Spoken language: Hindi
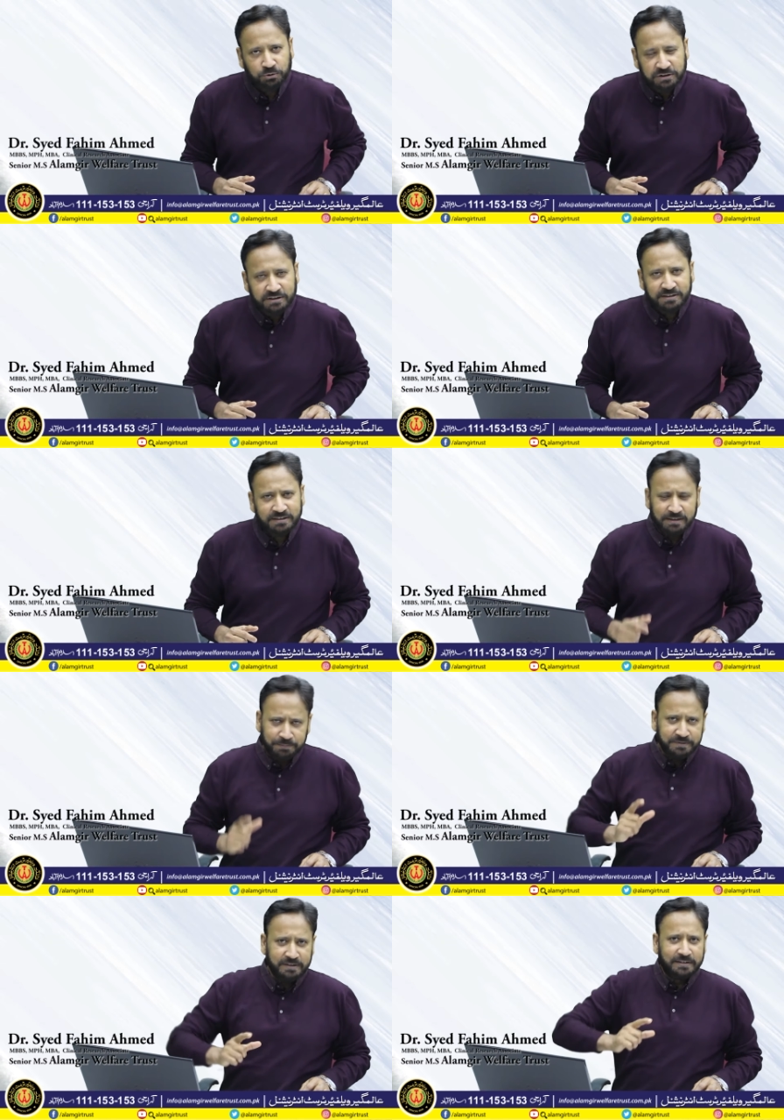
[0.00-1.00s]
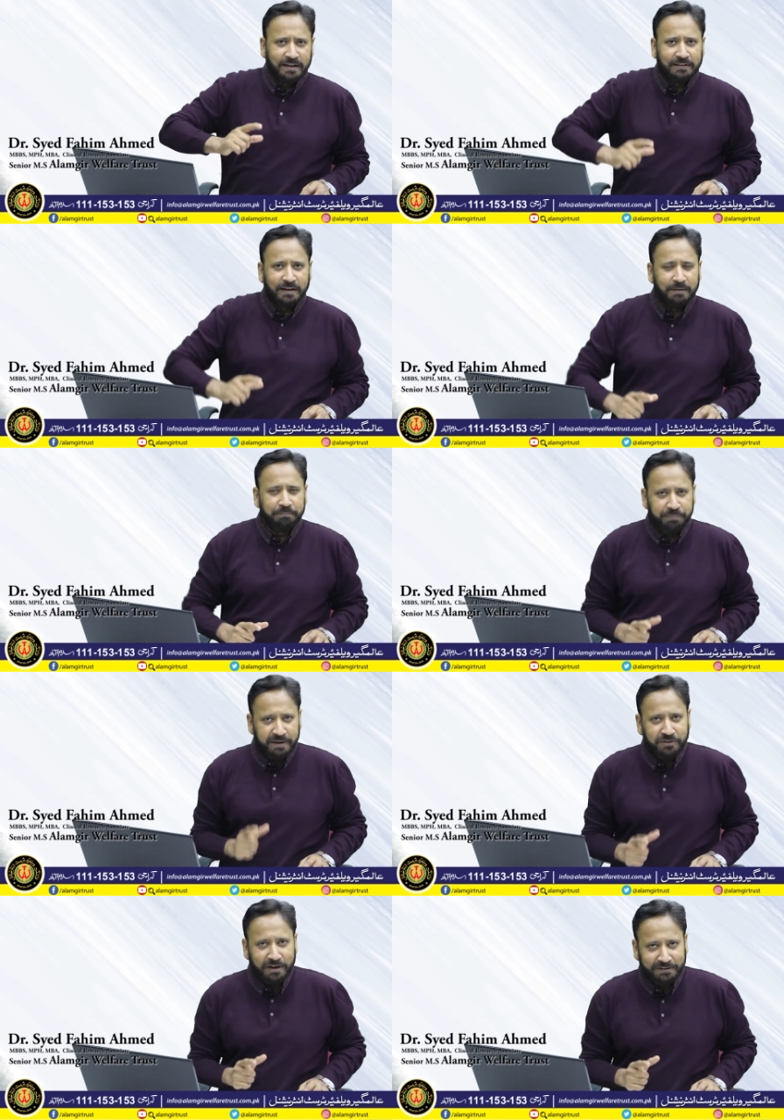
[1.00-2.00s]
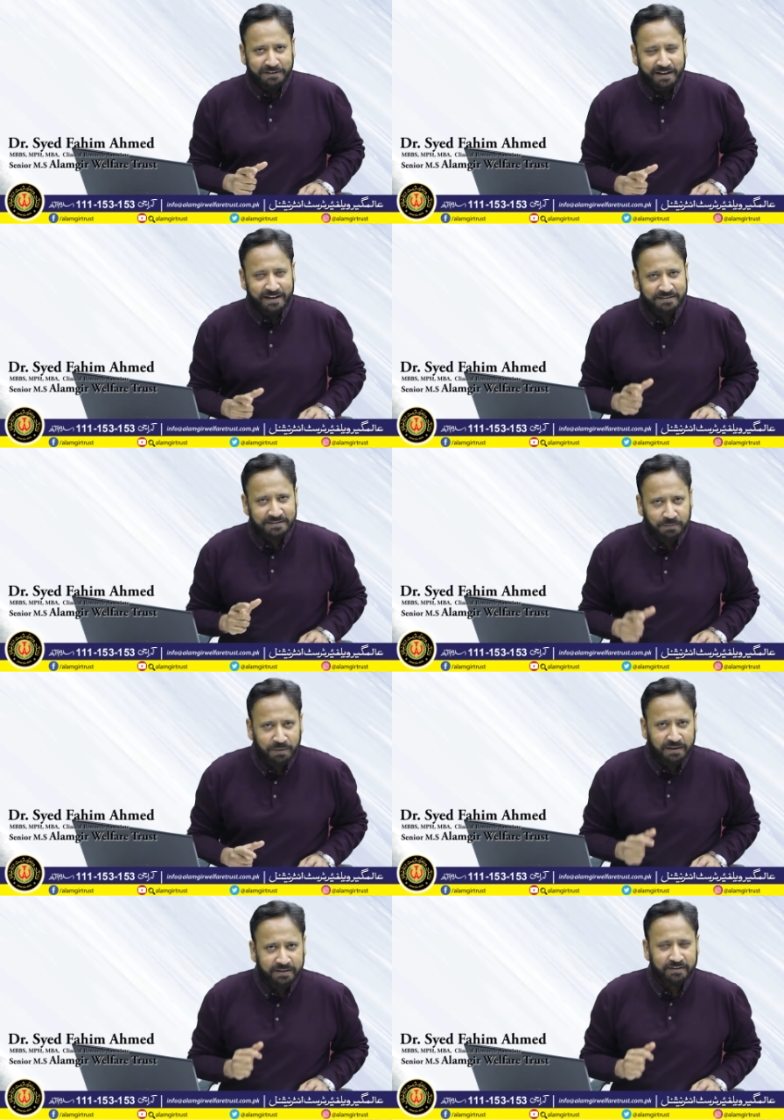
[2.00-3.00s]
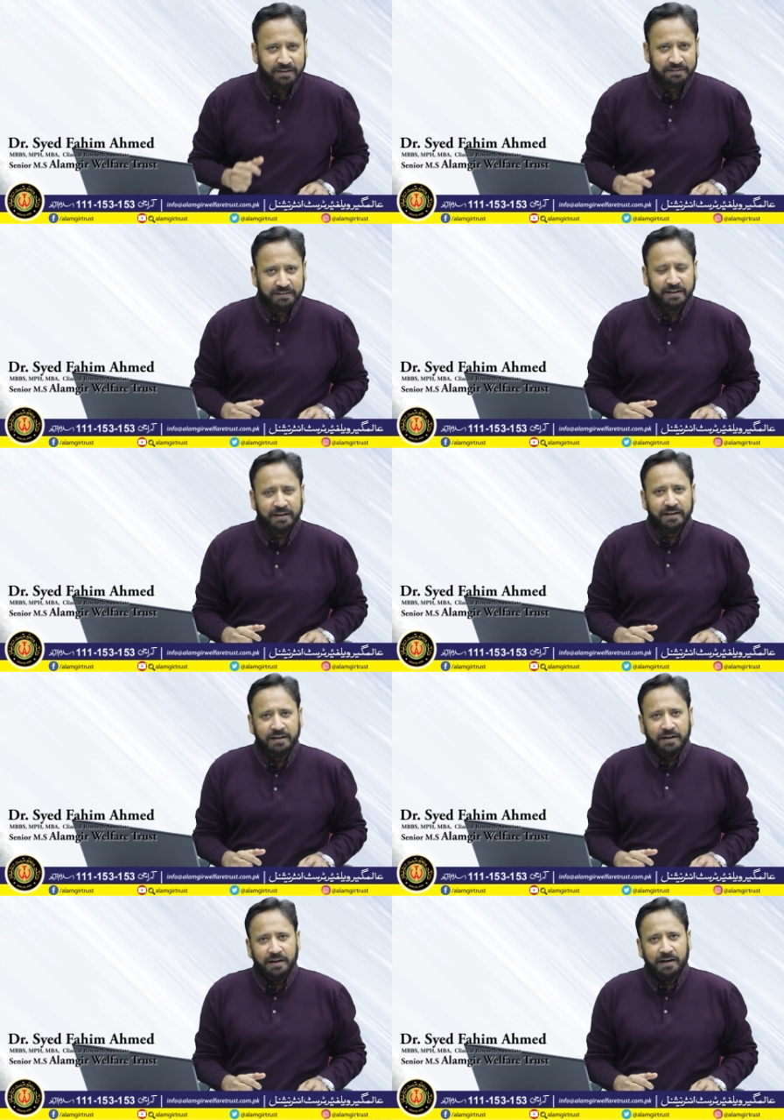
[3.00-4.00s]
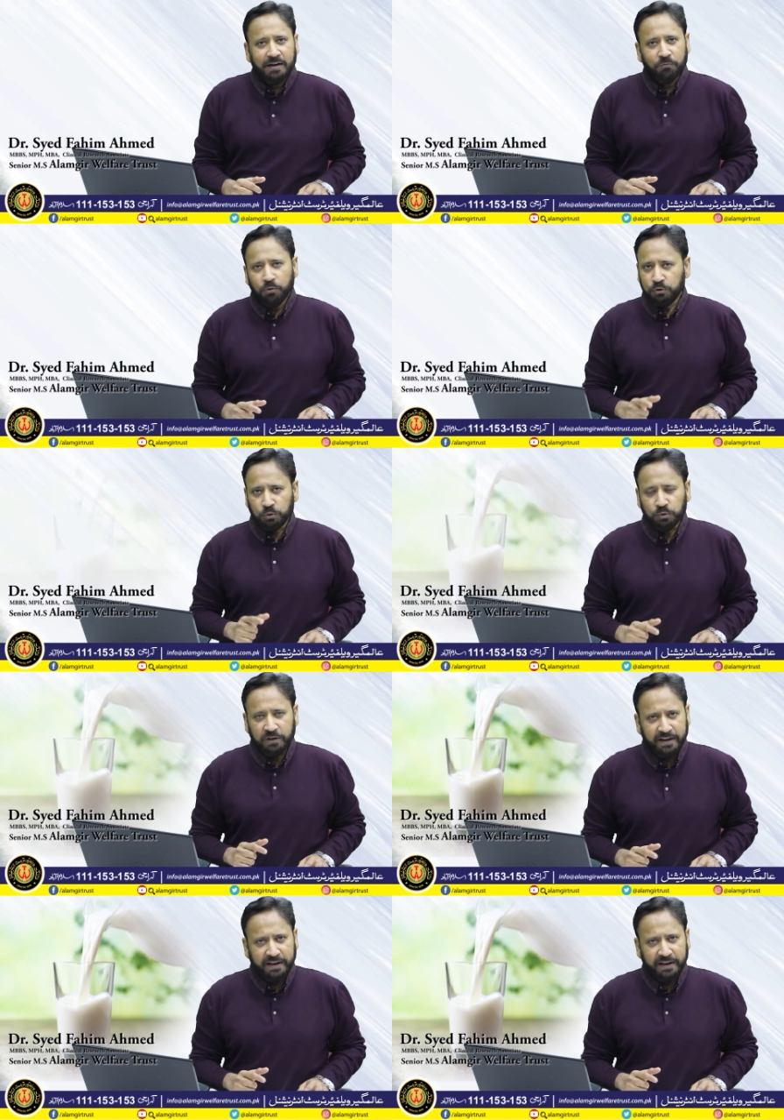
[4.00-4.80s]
जो चीज़ सबसे ज़्यादा पी जाती है इस्तेमाल की जाती है वो दूध